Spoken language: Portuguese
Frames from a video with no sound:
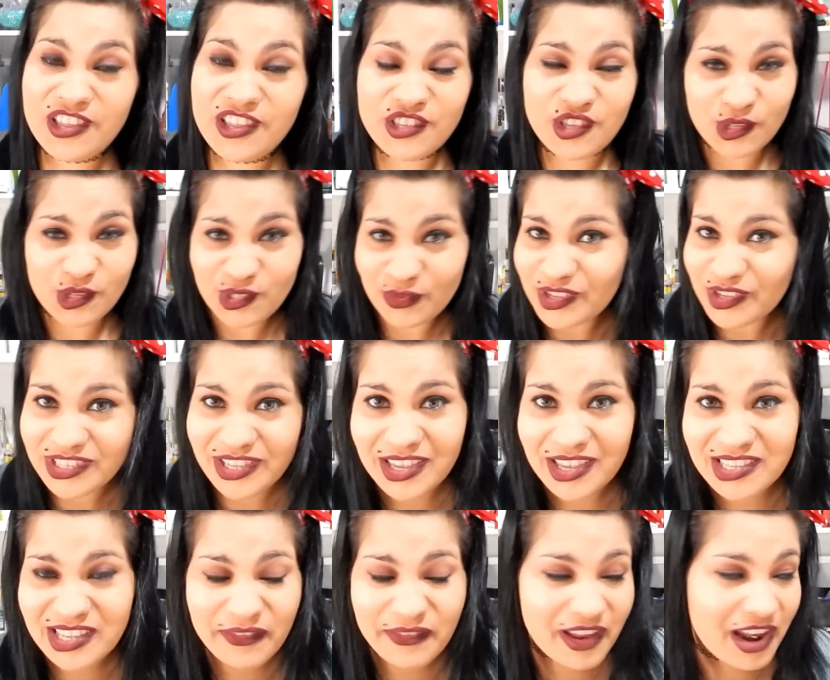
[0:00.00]
Então, se você
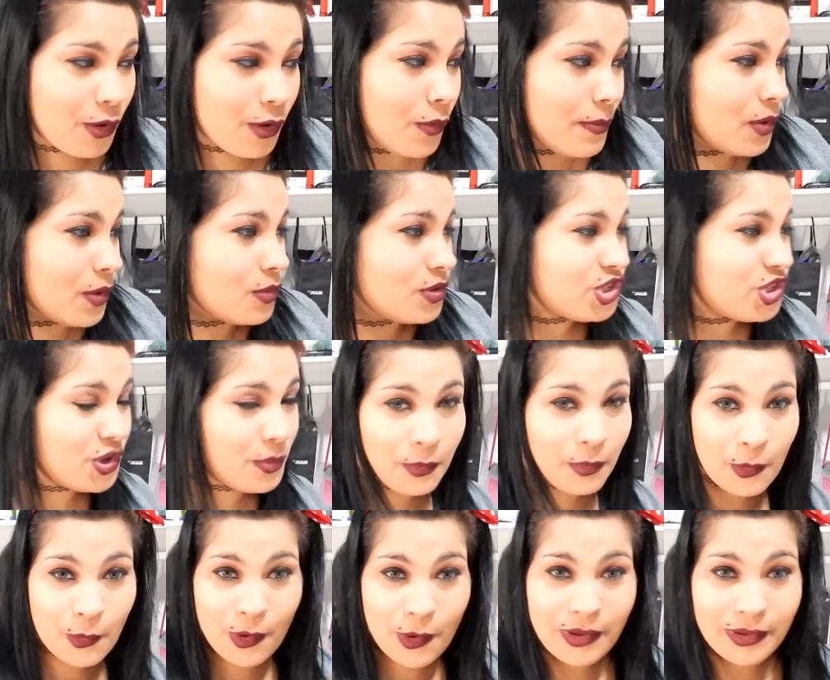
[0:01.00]
quiser falar comigo,
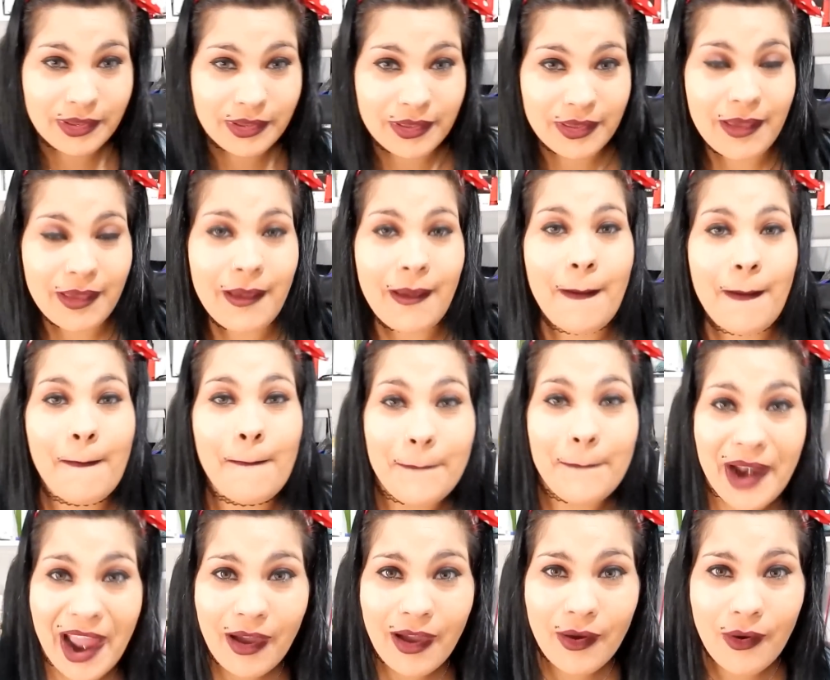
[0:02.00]
tipo,
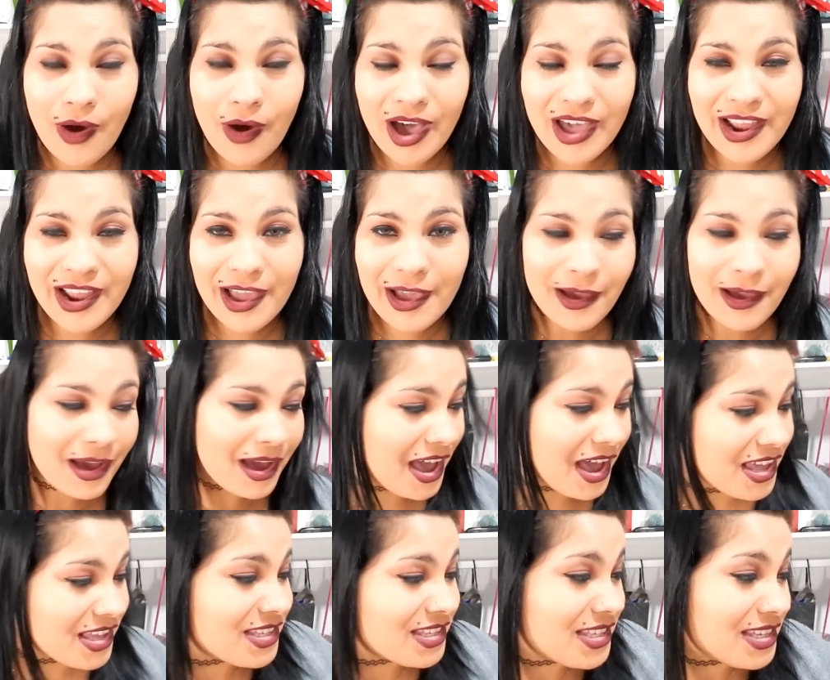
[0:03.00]
pra agora,
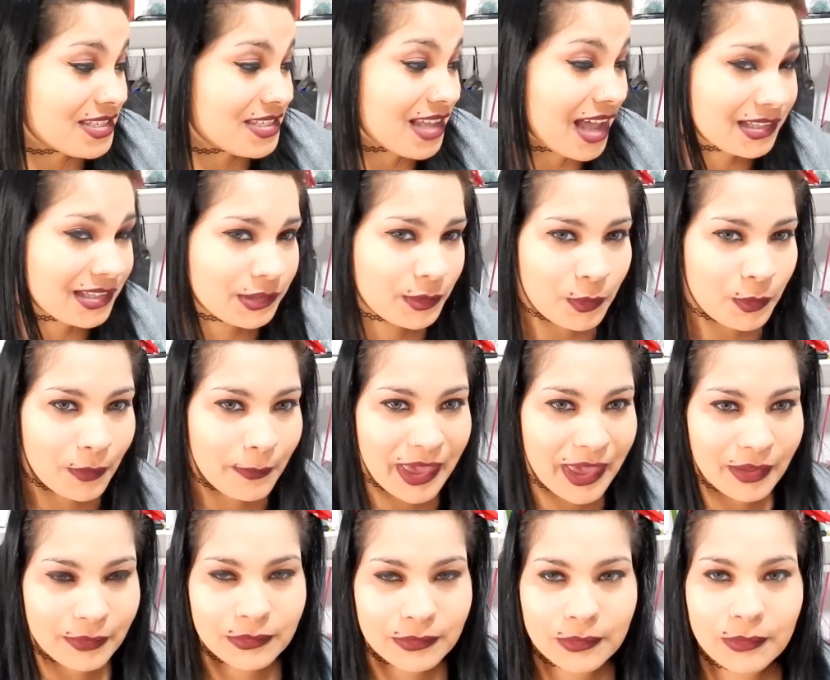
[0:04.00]
esse exato
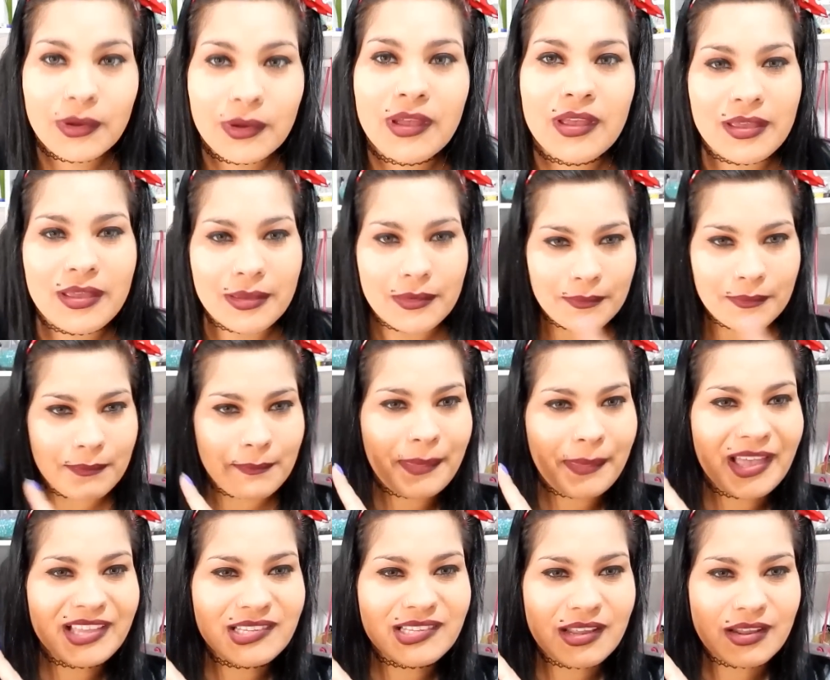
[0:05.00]
momento,
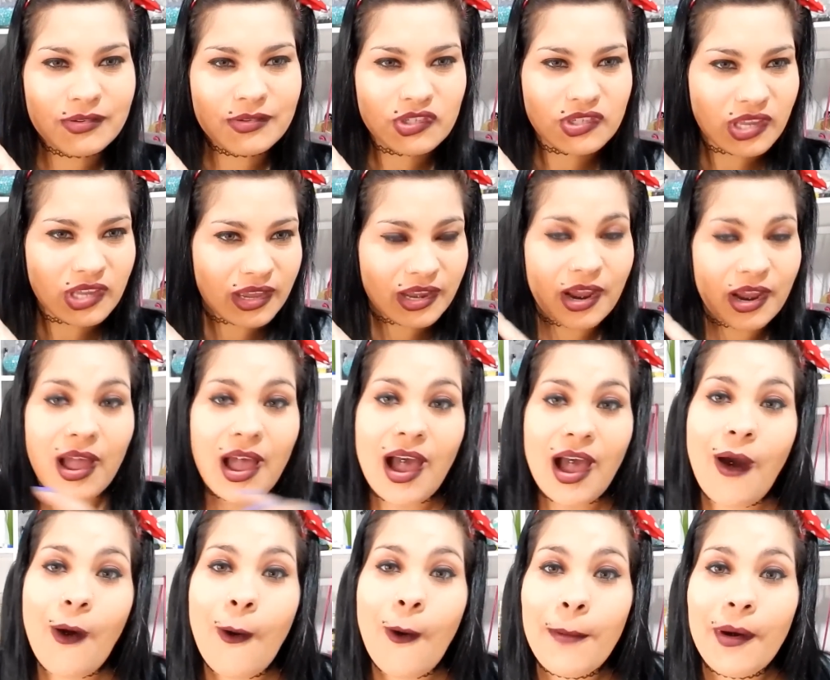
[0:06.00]
passa lá no Instagram,
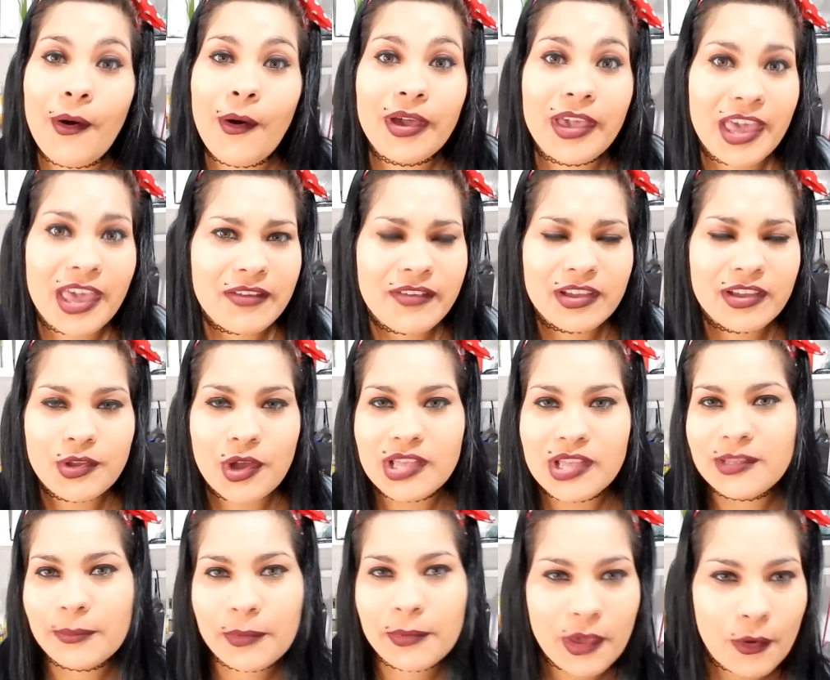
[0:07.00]
arroba
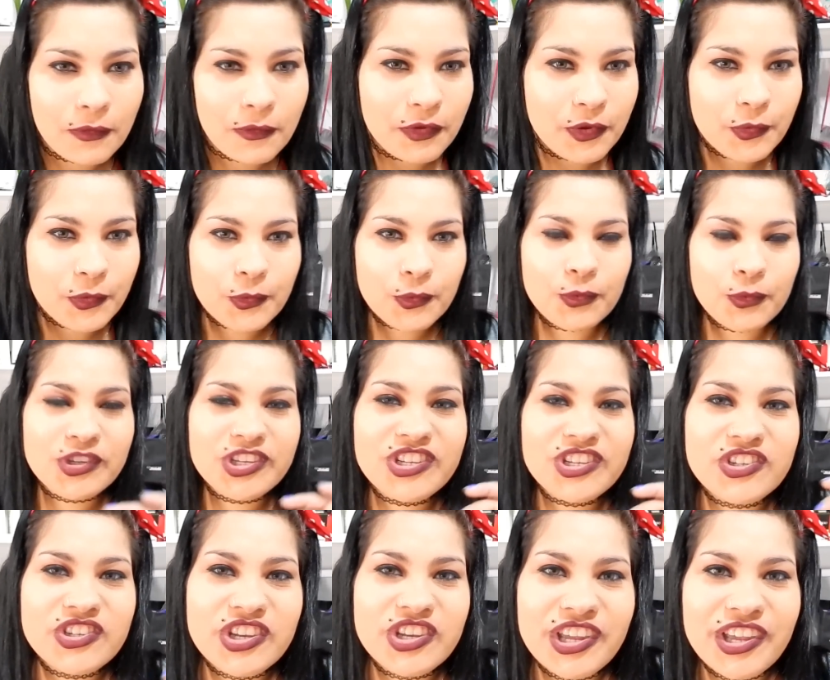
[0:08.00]
roqueiraidosa, porque eu fico o
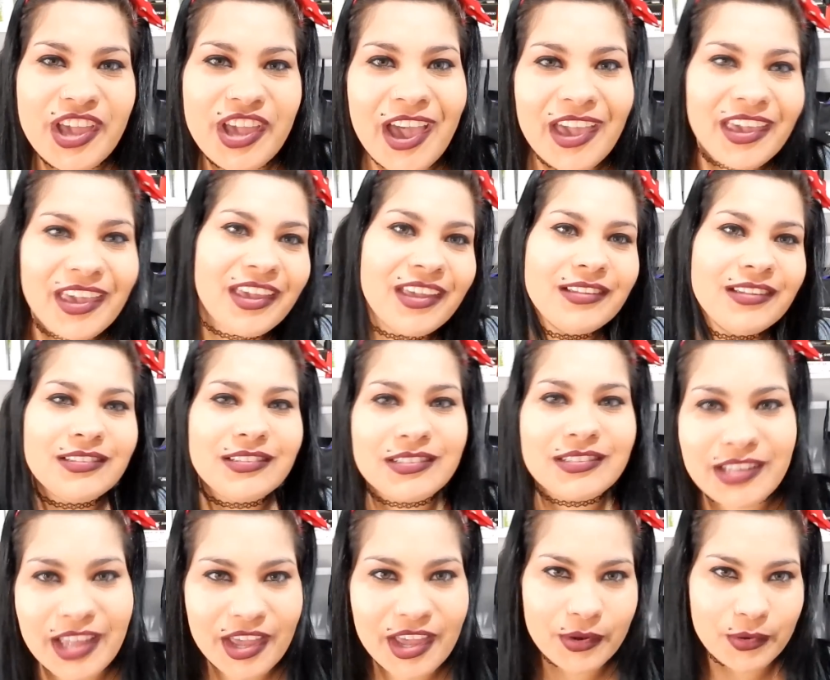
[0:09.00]
dia
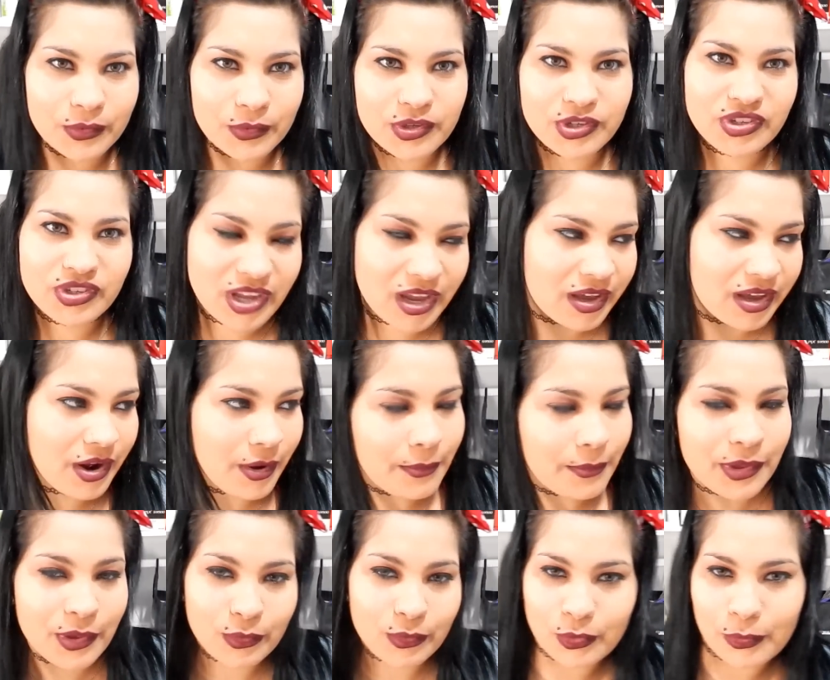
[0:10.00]
inteiro no Instagram,
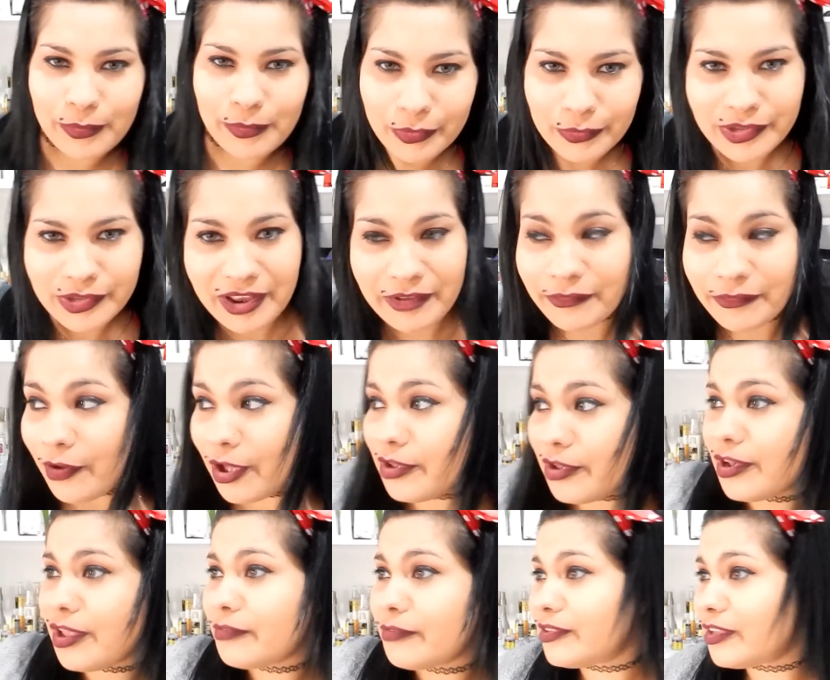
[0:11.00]
porque eu tô pelo
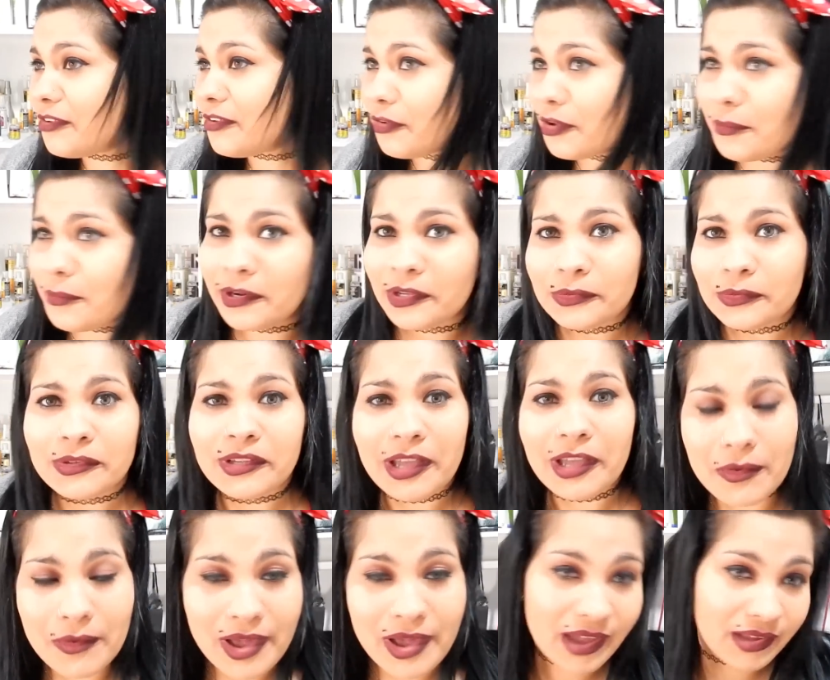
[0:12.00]
telefone, eu levo o telefone pra tudo que
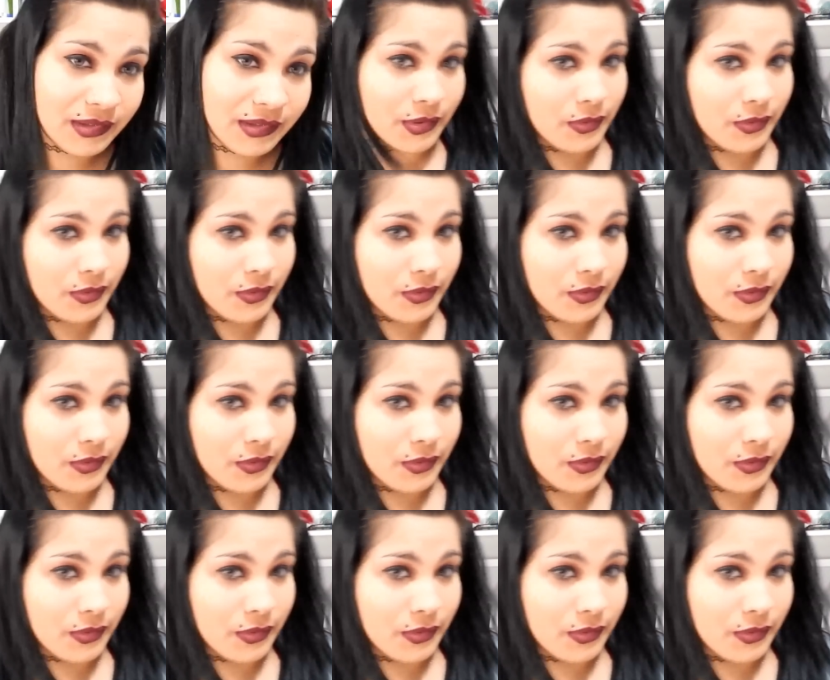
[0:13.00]
é lugar.